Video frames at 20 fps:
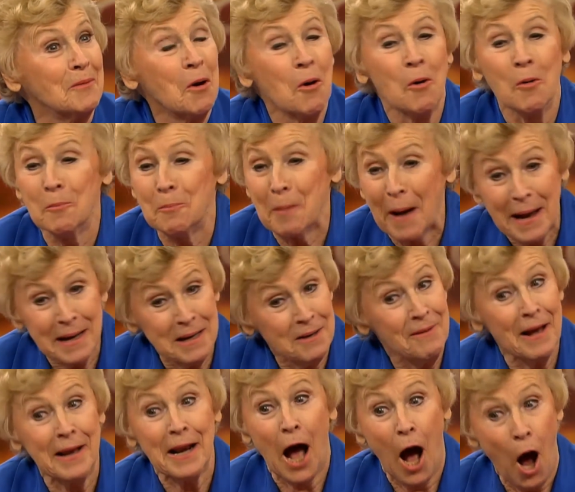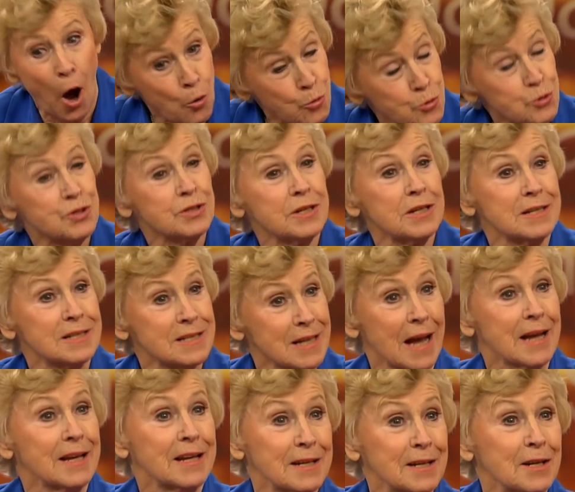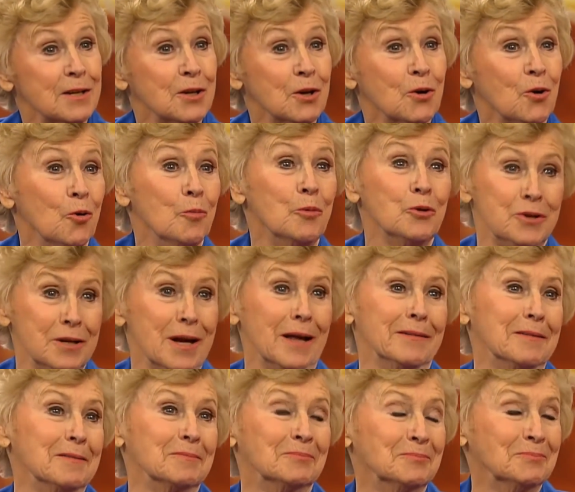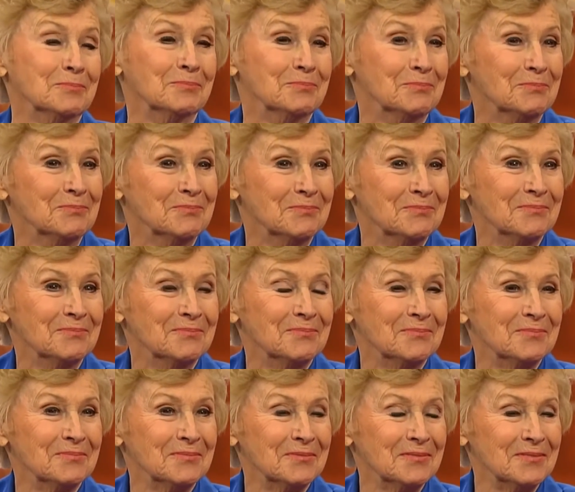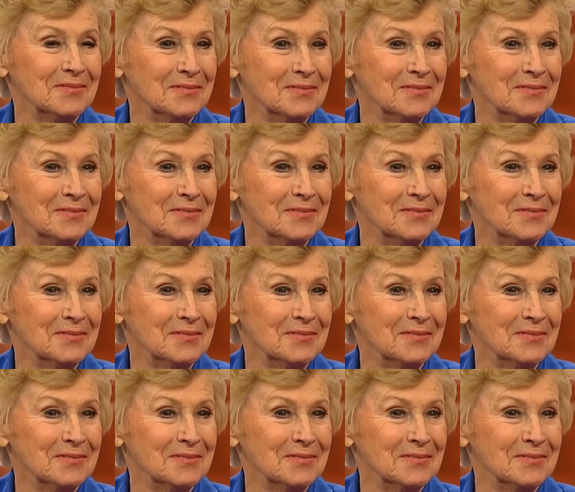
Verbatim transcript: Und beide waren ausgezeichnete Komödianten. Und wer von